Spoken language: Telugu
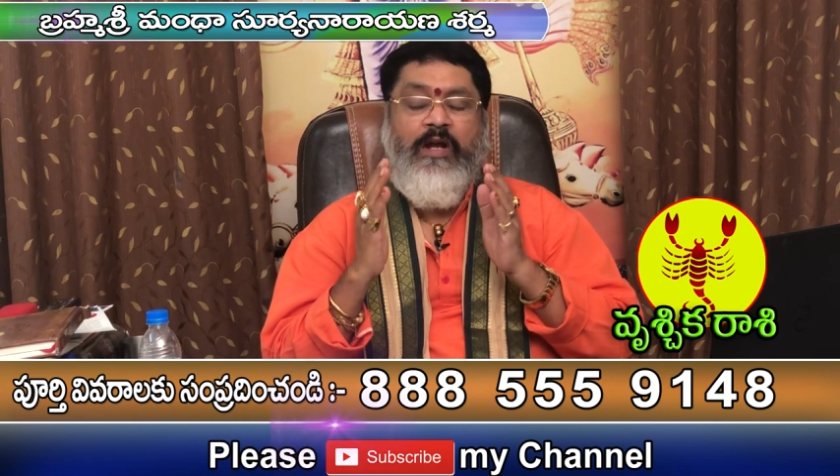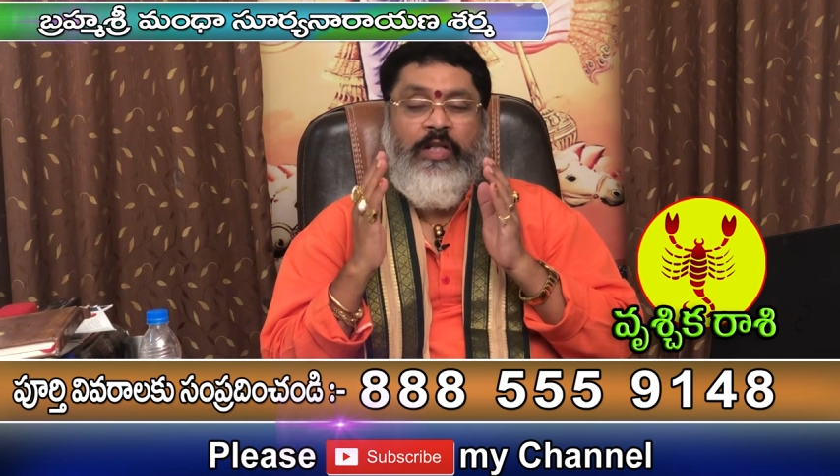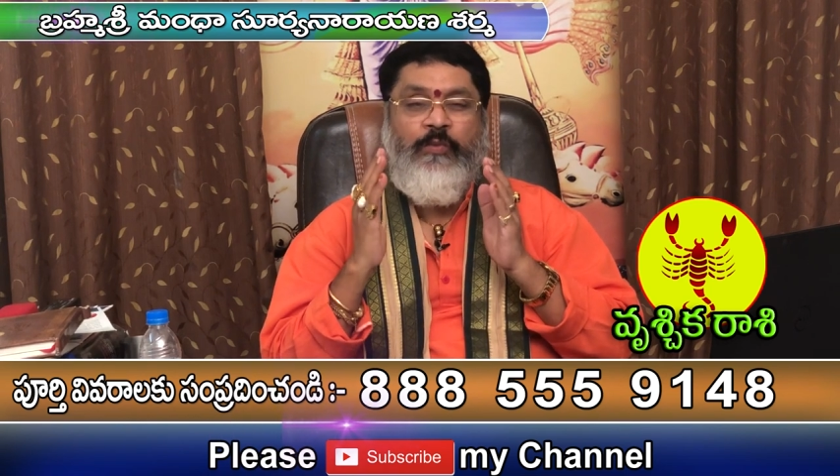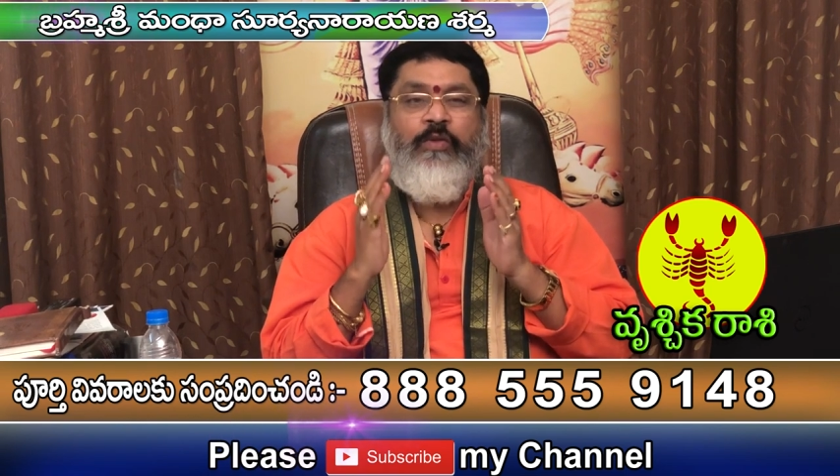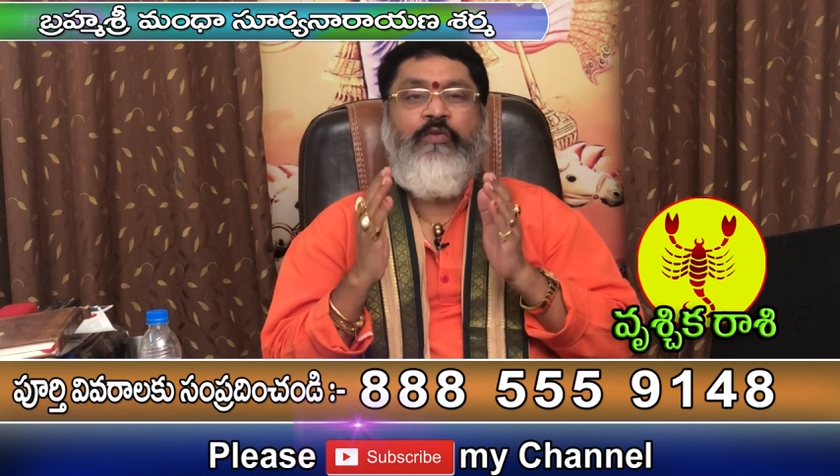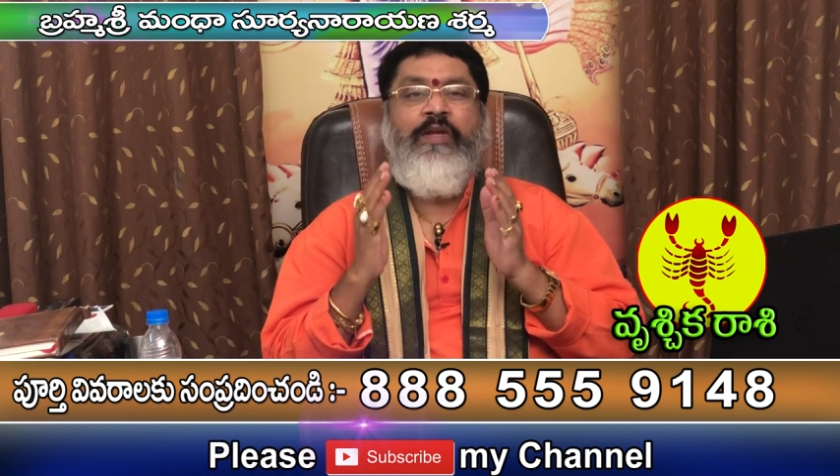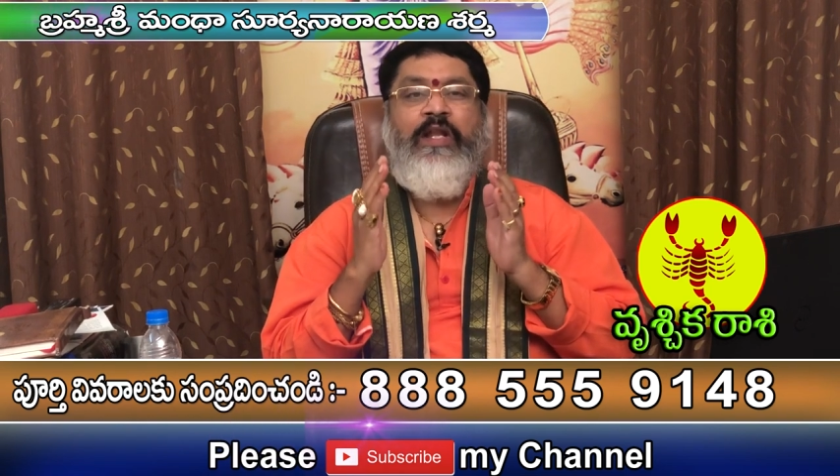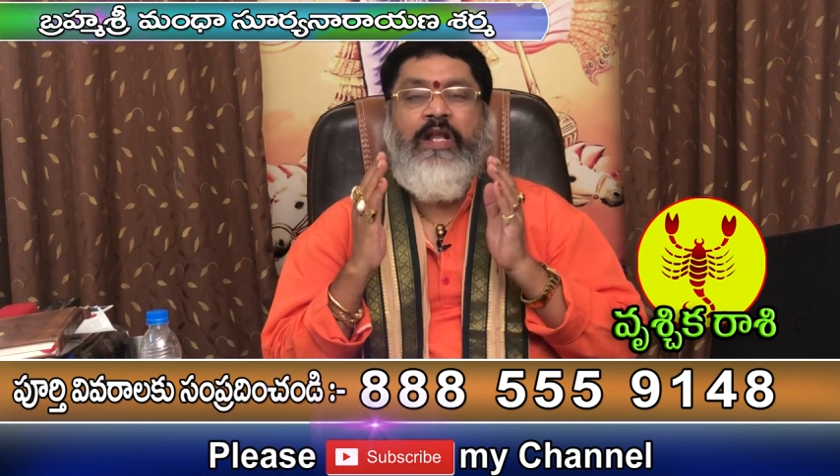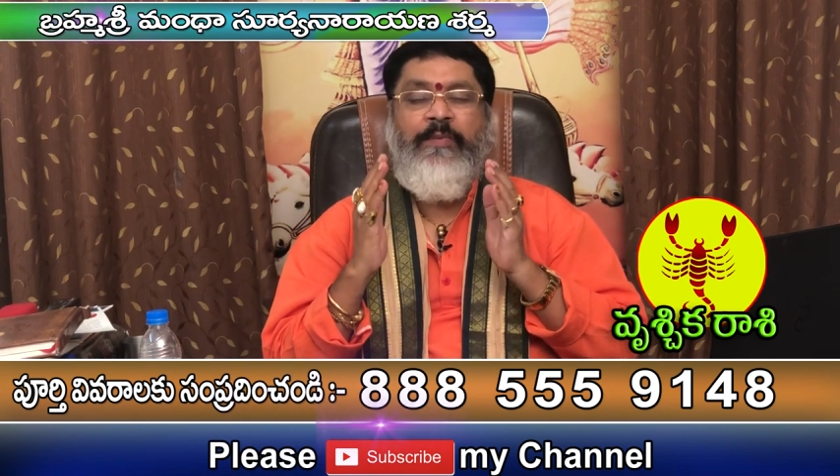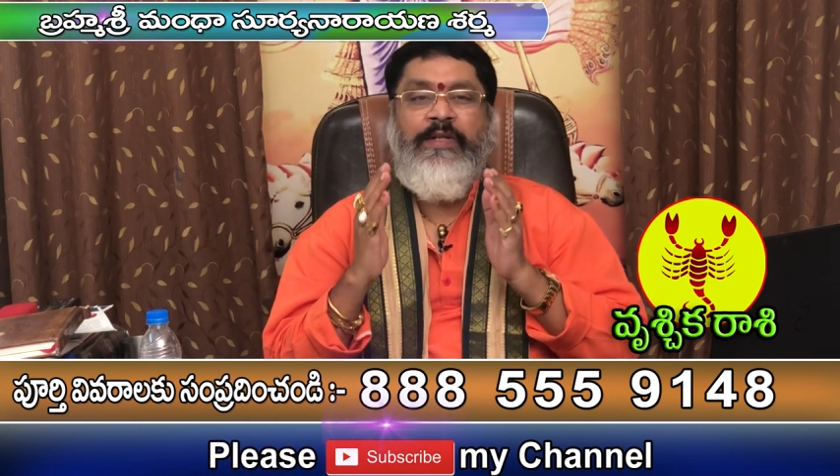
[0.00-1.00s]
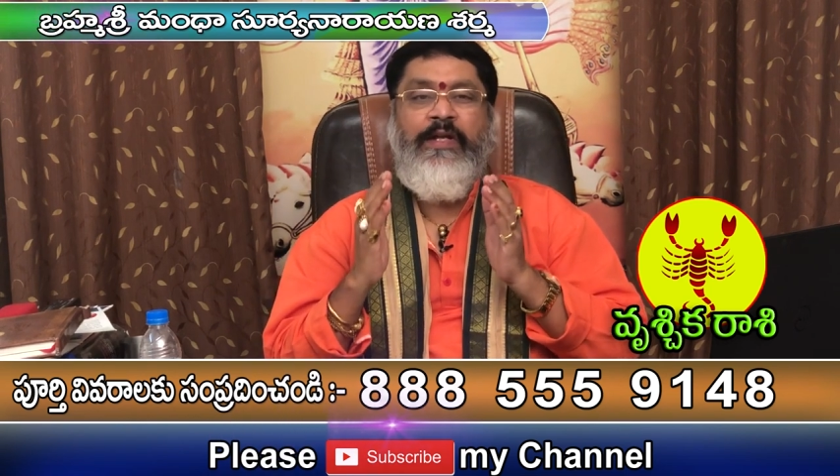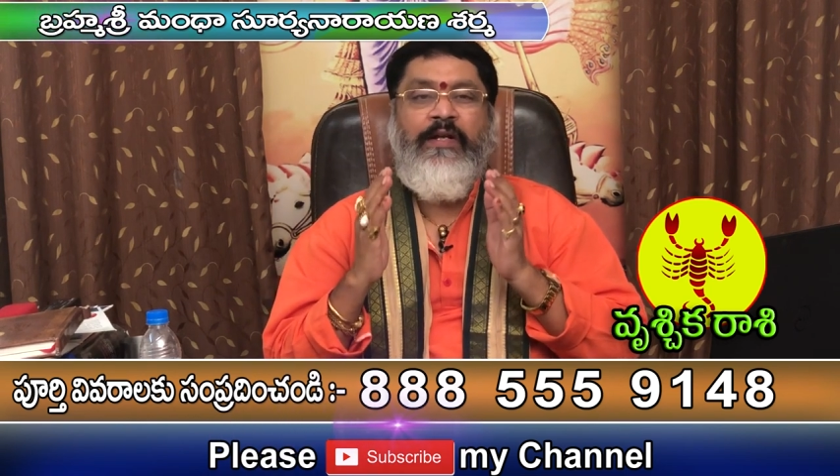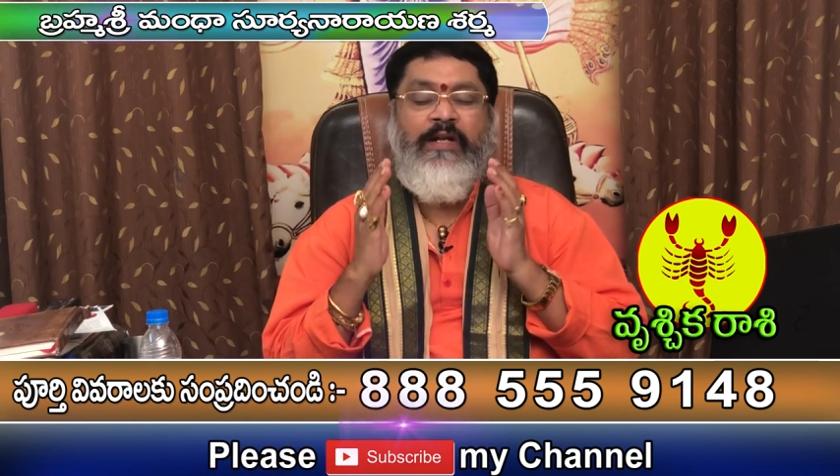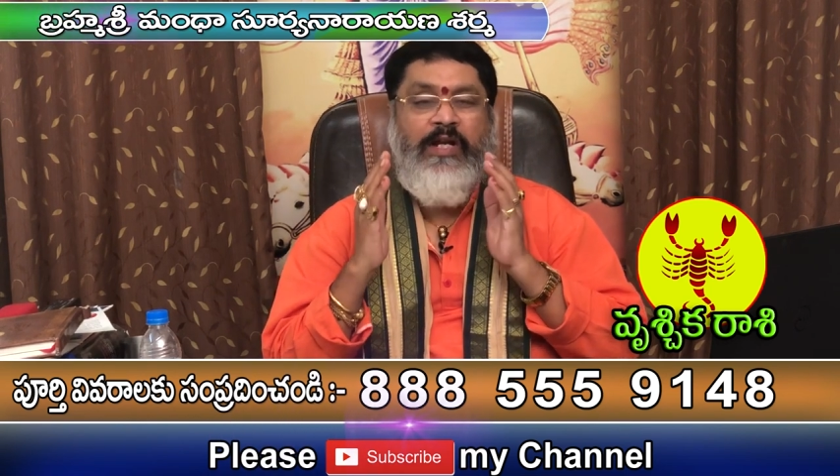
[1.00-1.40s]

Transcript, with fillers: అద్భుతమైన లాభదాయకంగా